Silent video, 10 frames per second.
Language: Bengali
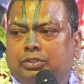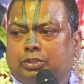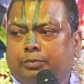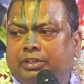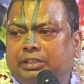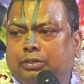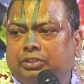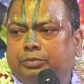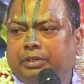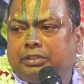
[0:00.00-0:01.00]
সময়টা
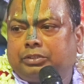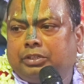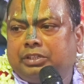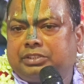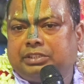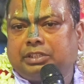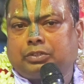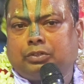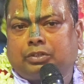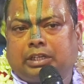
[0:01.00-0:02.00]
অতিবাহিত হয়েছে যে
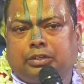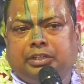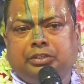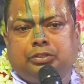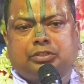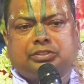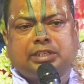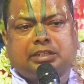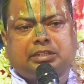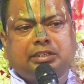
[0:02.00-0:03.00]
কোনো কারণেই হোক
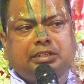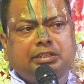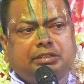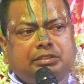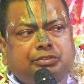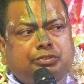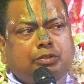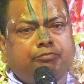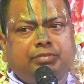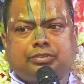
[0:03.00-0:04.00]
চারটে
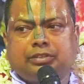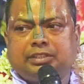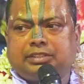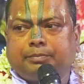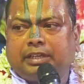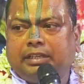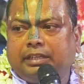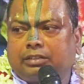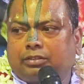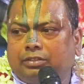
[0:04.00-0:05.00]
চব্বিশ হয়েছে প্রায়
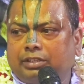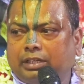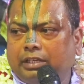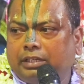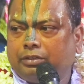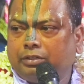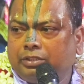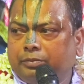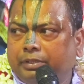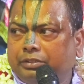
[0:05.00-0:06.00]
এক ঘন্টা
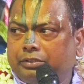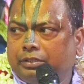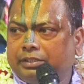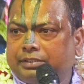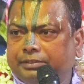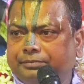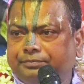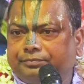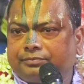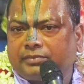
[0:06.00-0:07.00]
অতিবাহিত হয়েছে
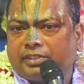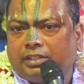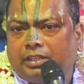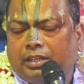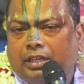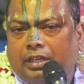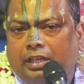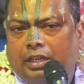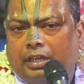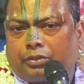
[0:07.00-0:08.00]

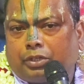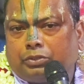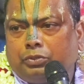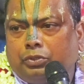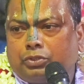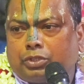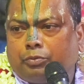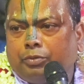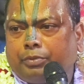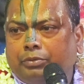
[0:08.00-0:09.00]
আর কতটুকু
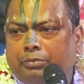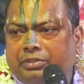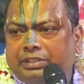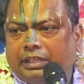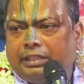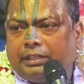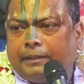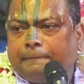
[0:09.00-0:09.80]
সময় পাবো আমি জানি না